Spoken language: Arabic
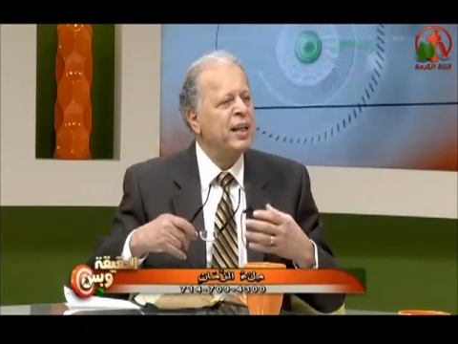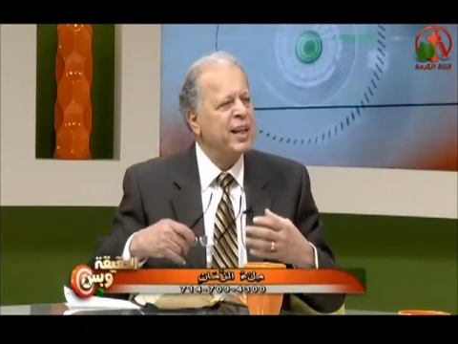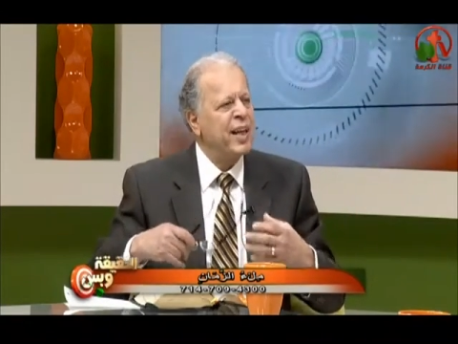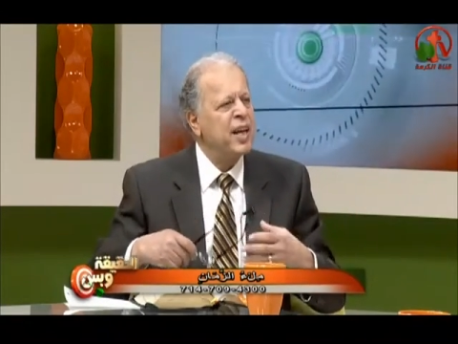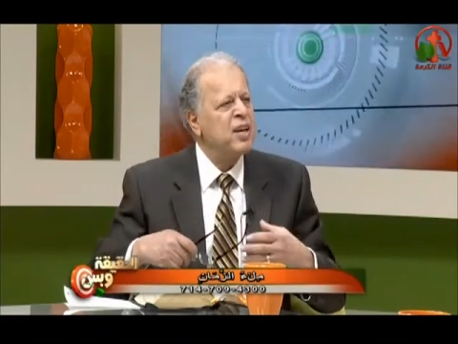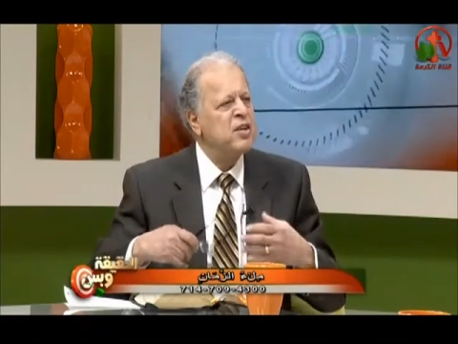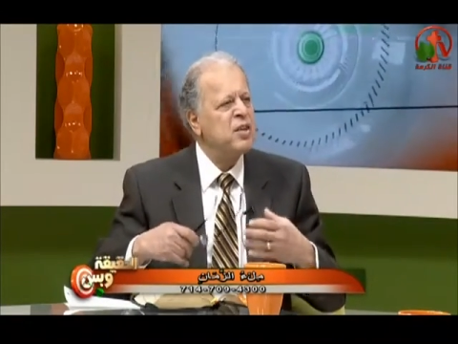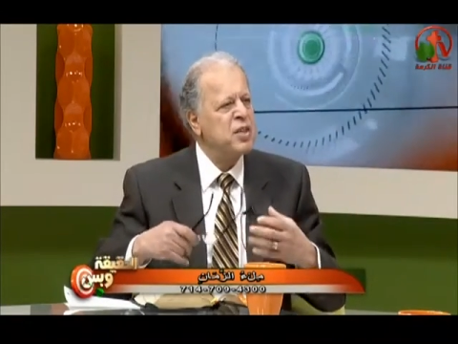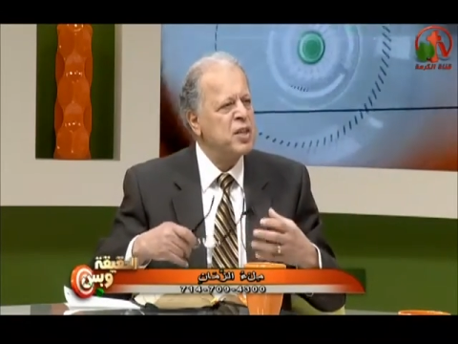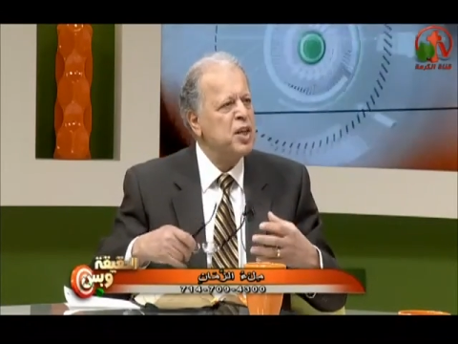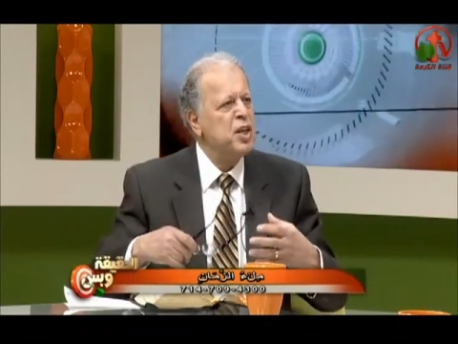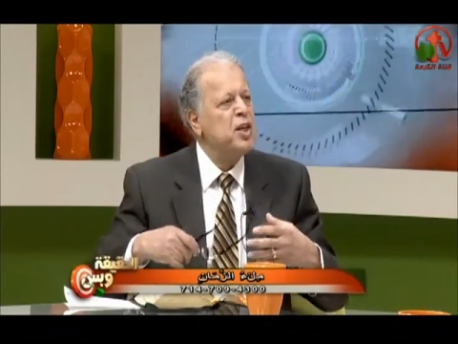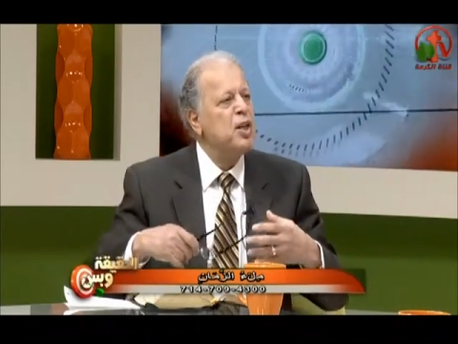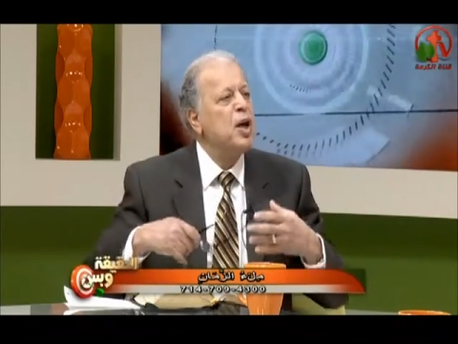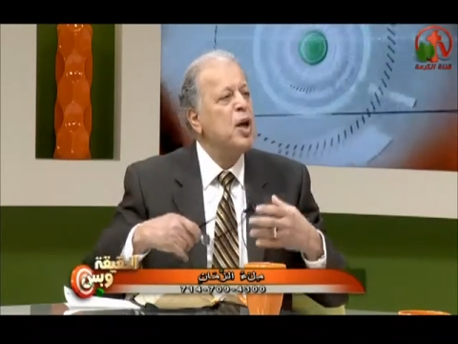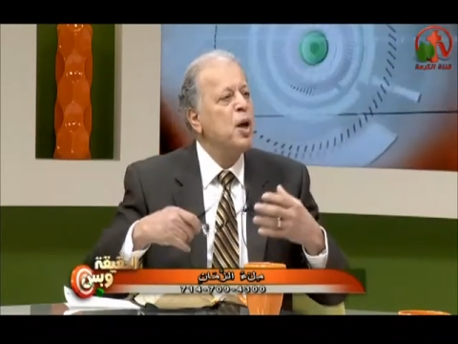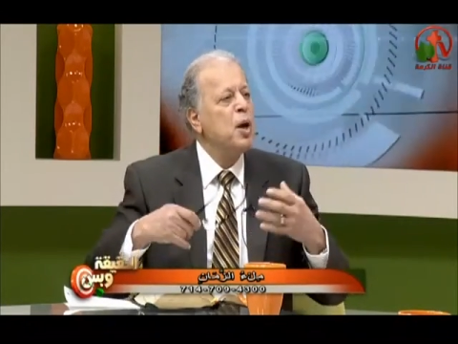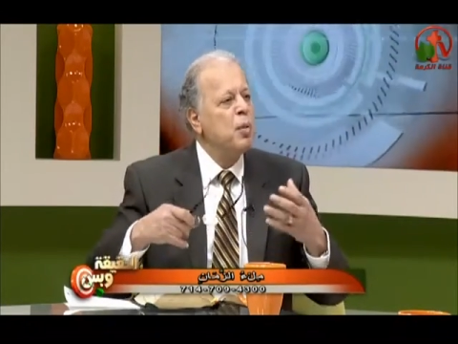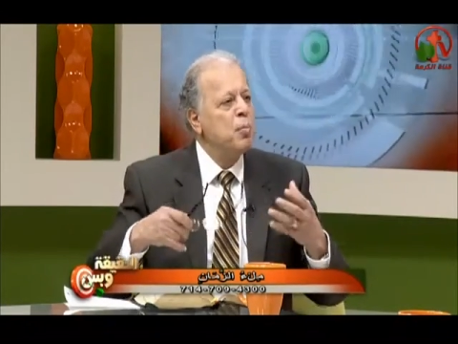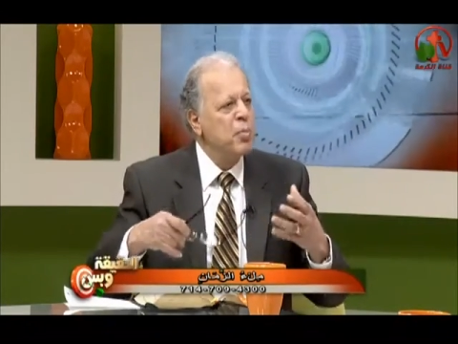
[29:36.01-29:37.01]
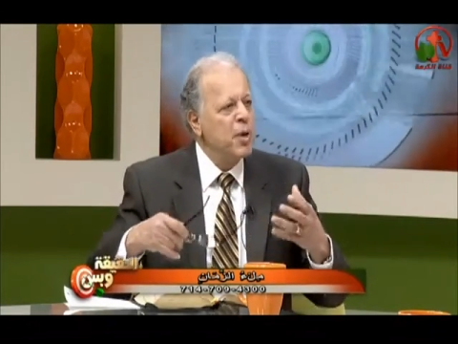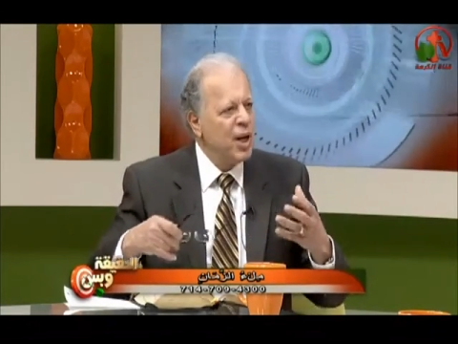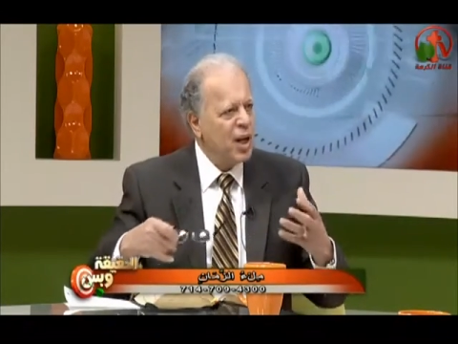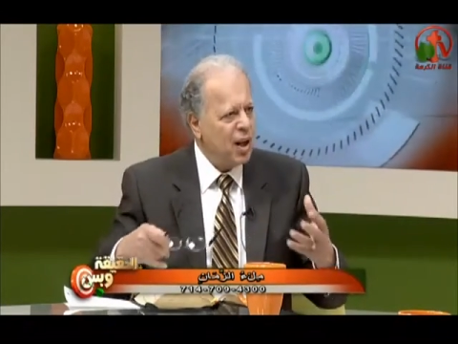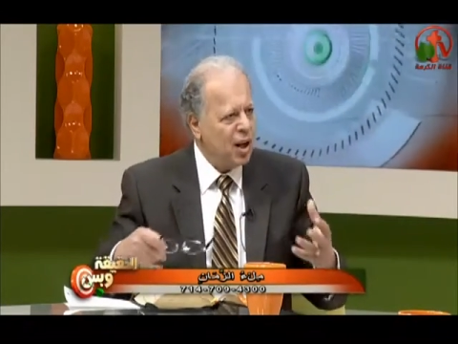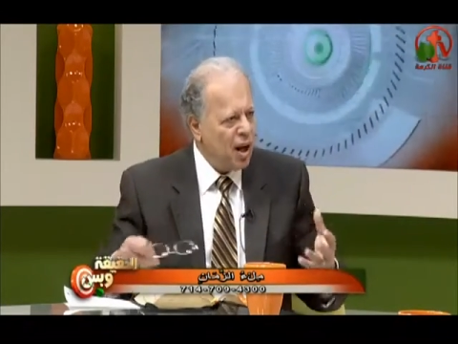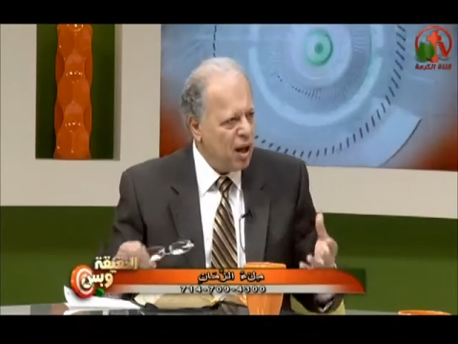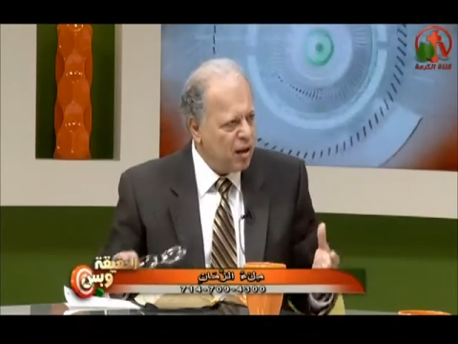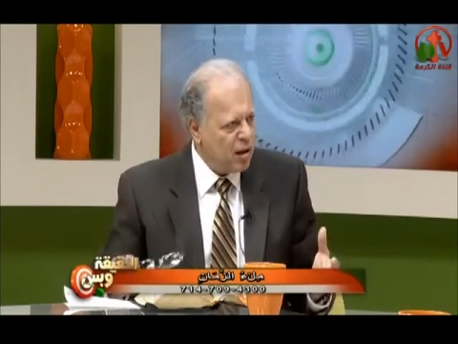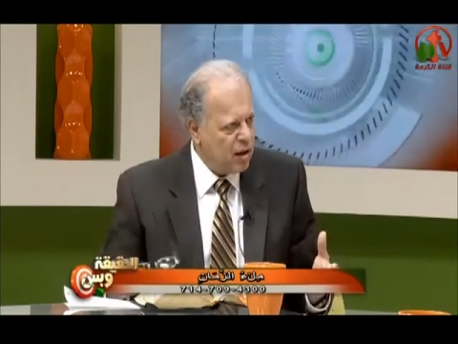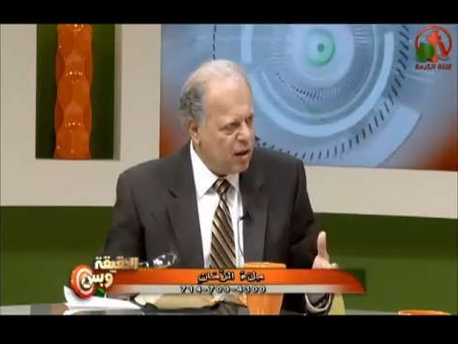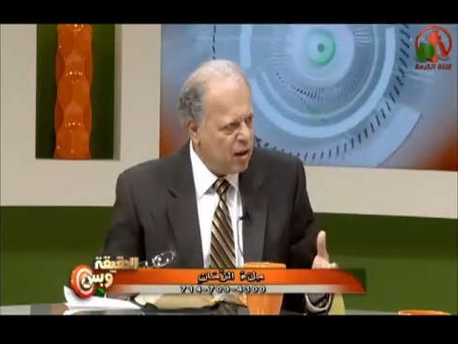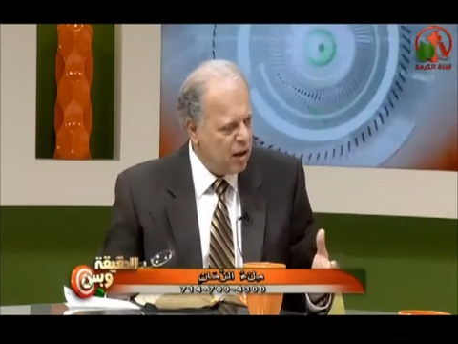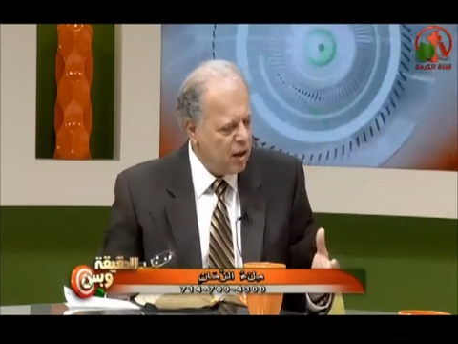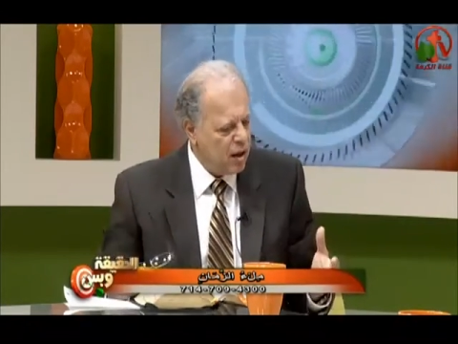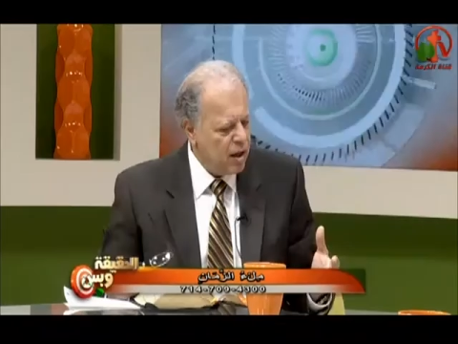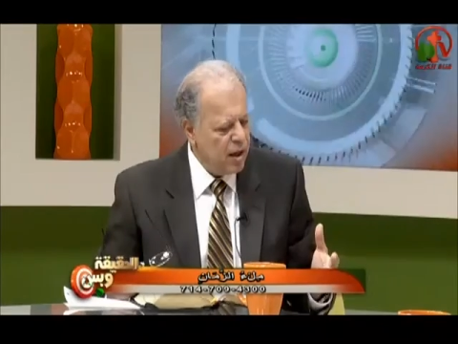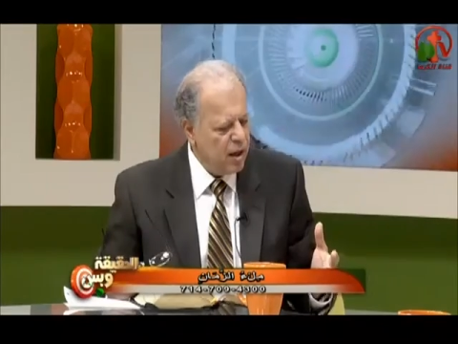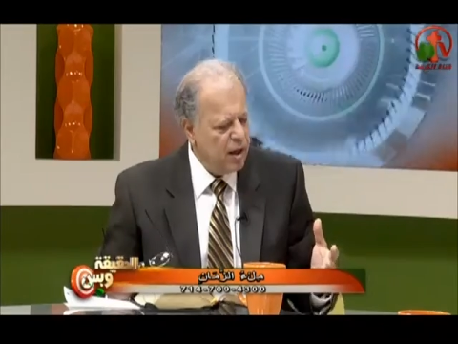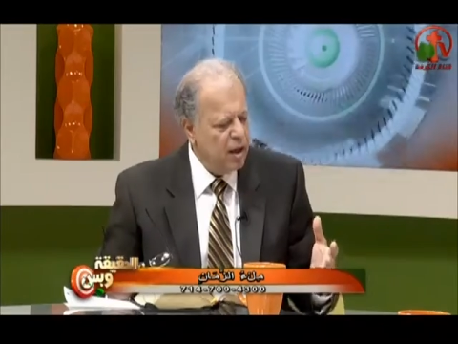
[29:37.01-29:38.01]
الكارزين من
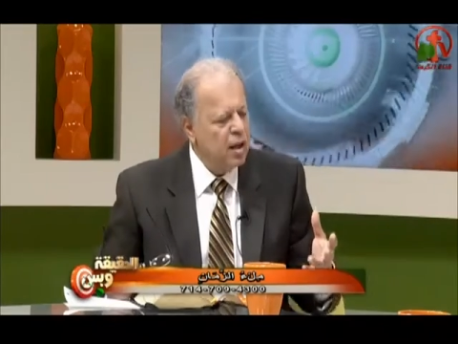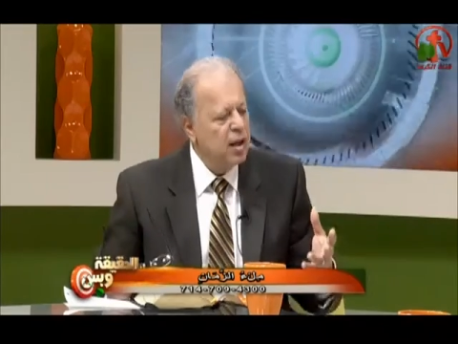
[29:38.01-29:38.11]
الحركة